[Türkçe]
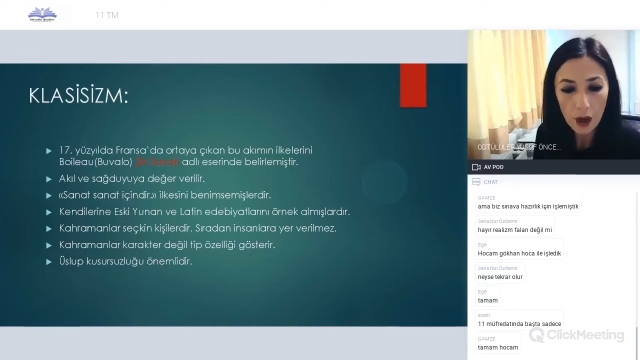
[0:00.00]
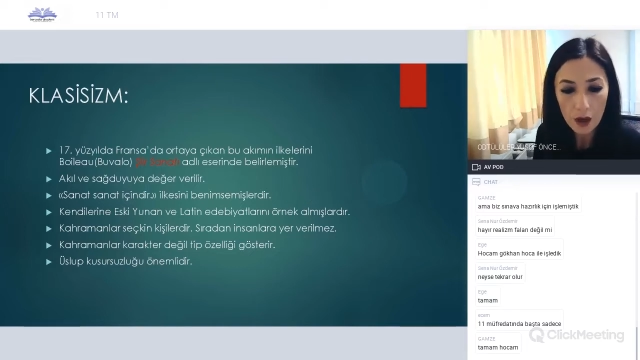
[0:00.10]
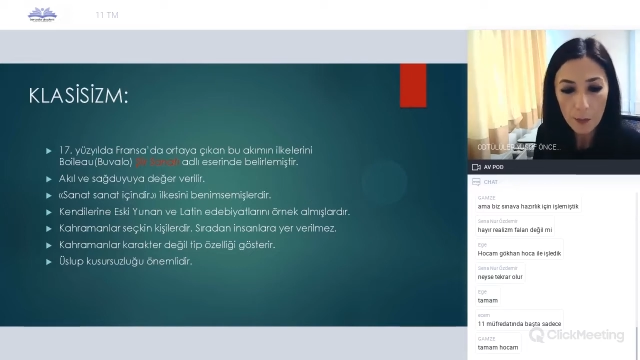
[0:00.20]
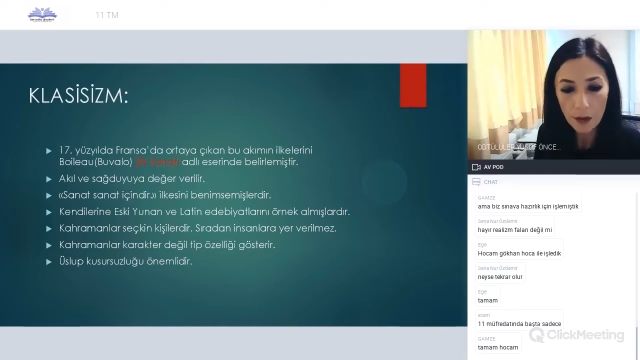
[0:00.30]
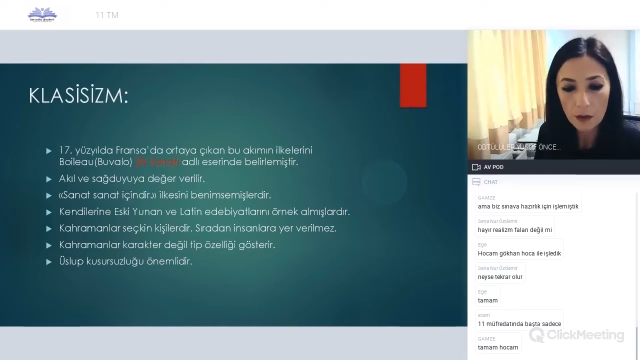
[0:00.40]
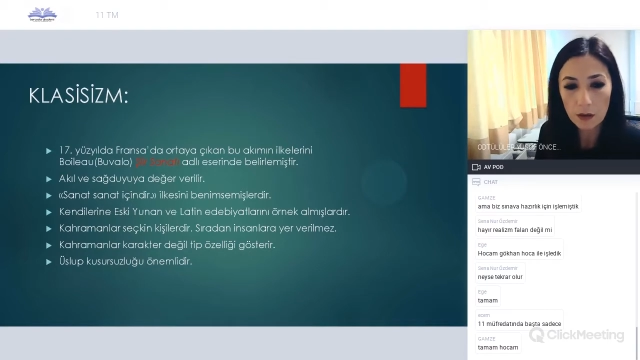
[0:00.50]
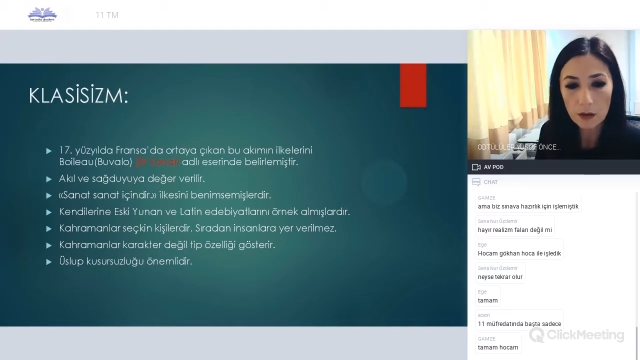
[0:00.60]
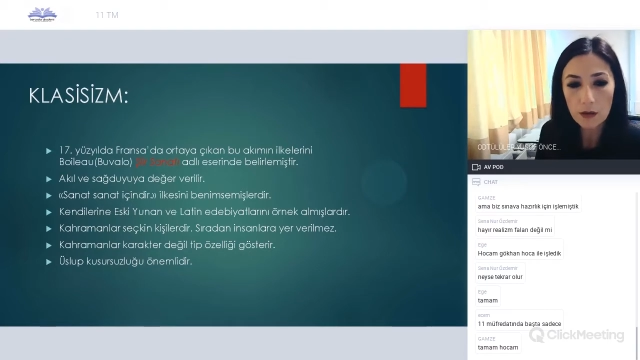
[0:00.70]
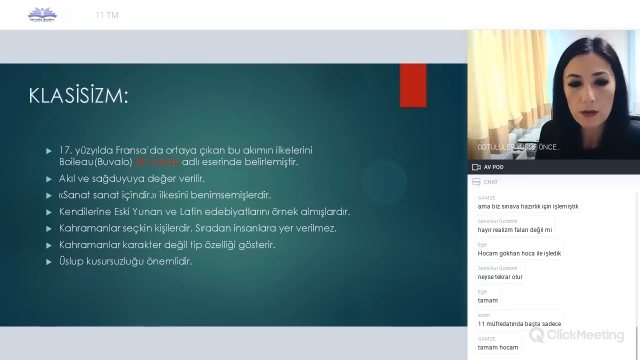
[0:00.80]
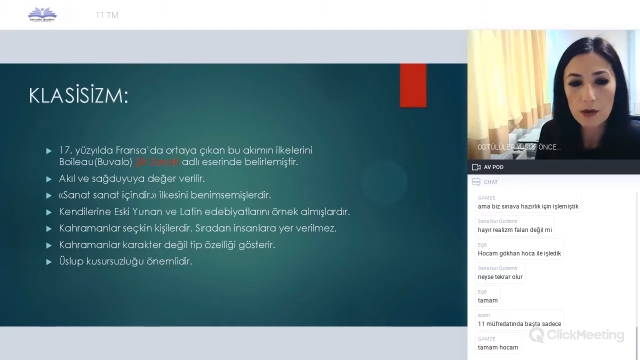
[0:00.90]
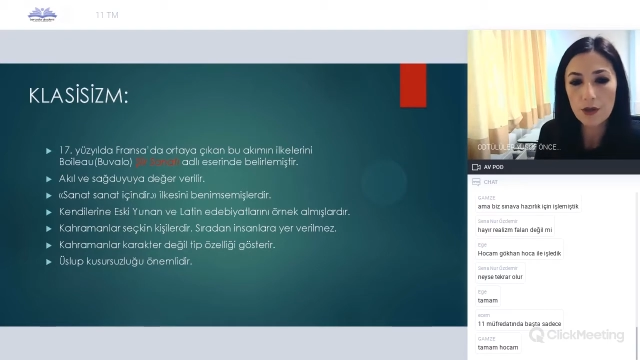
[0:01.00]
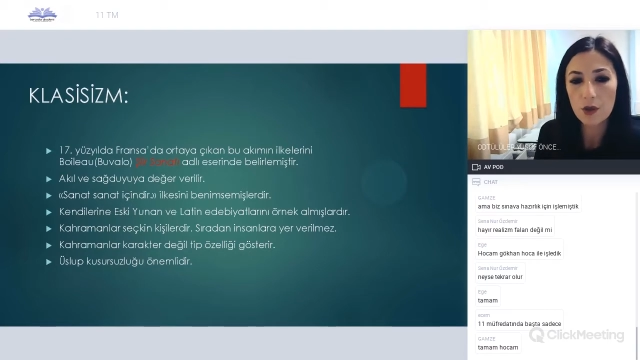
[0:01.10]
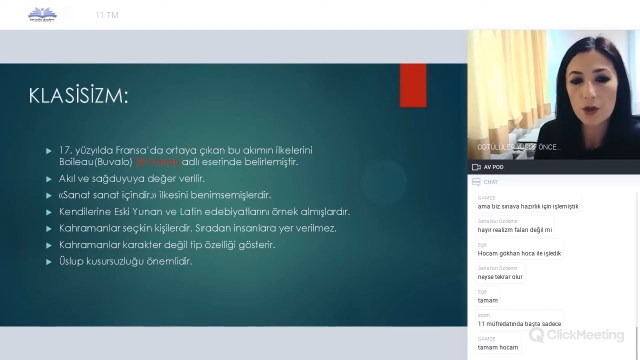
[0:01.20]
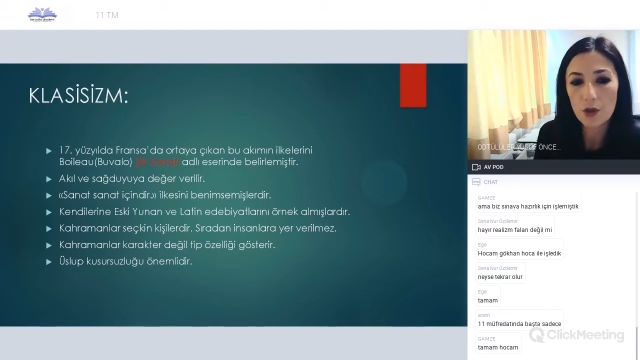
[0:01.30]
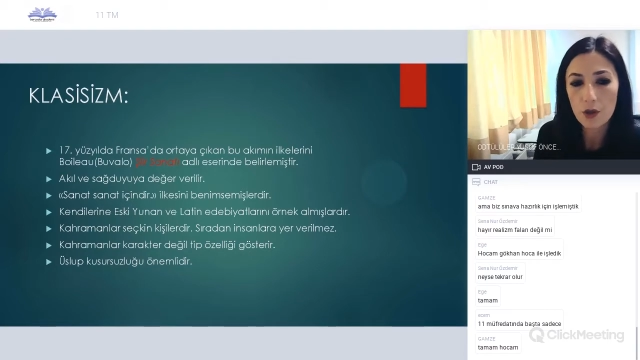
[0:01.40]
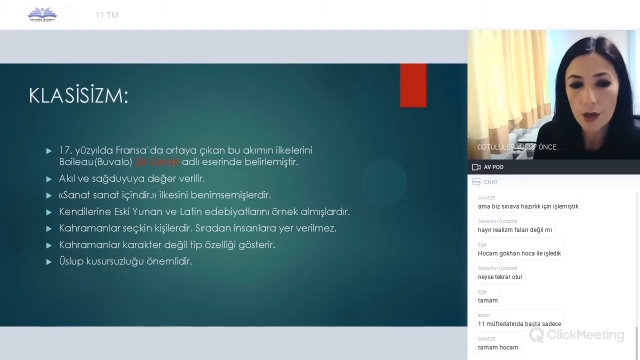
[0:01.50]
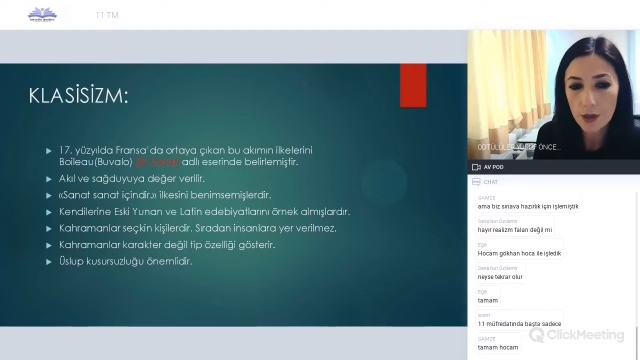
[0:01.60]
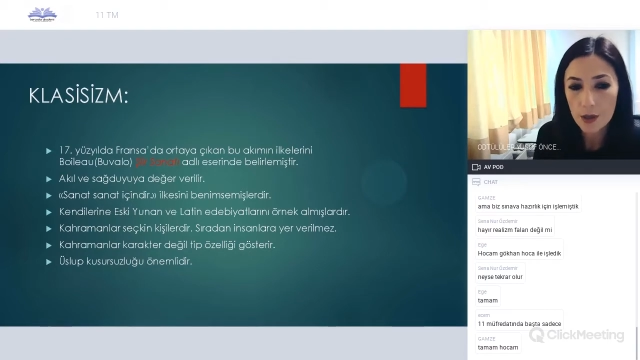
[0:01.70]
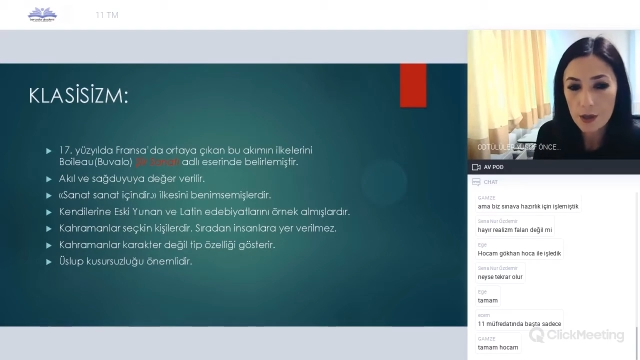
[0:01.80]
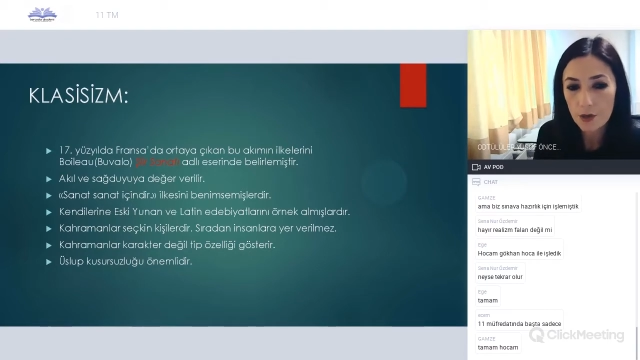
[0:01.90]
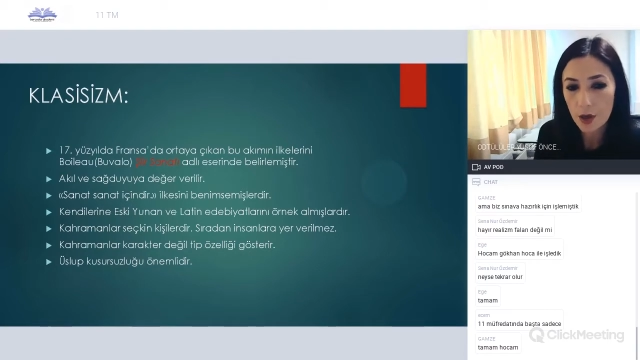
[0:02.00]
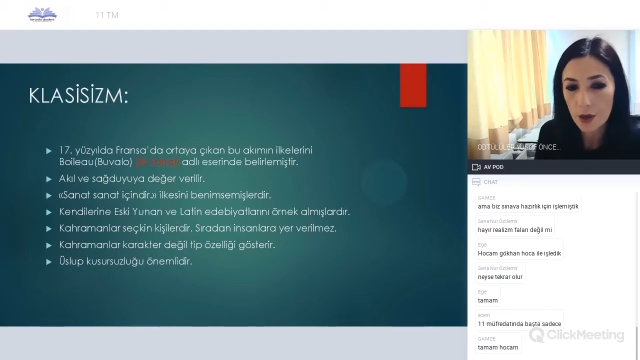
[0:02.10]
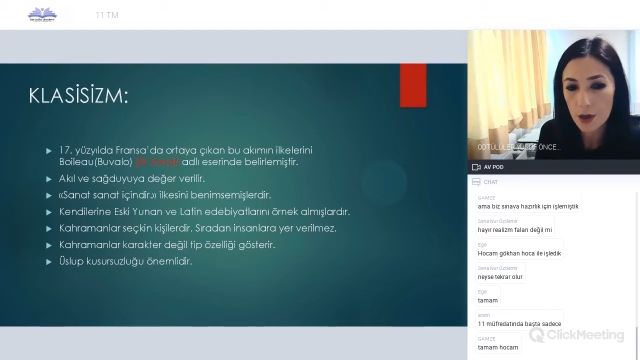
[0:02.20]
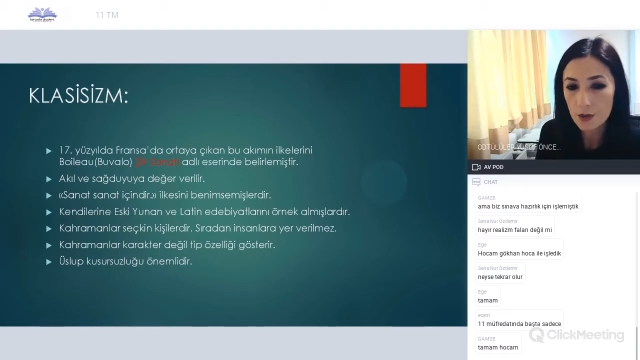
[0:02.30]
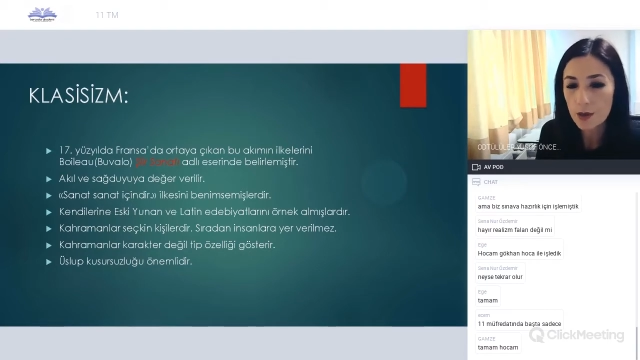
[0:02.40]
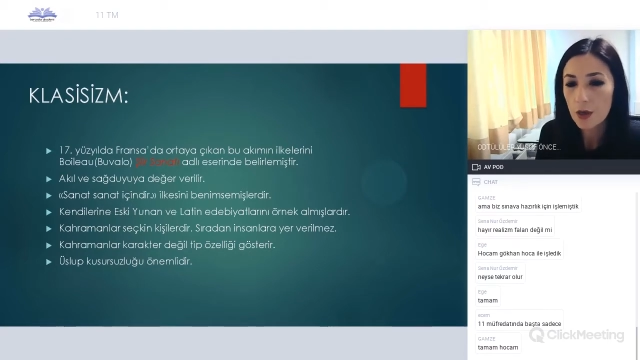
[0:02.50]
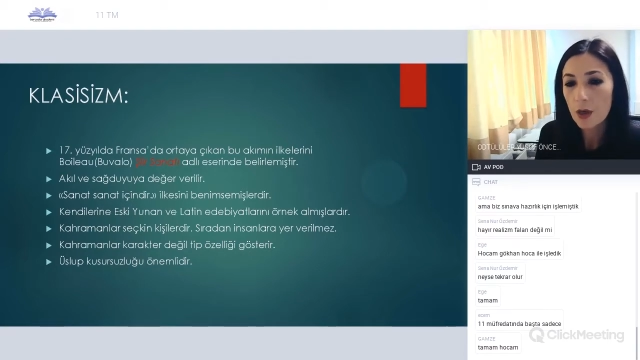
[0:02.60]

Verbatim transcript: kahramanlarını seçkin kişilerden seçerler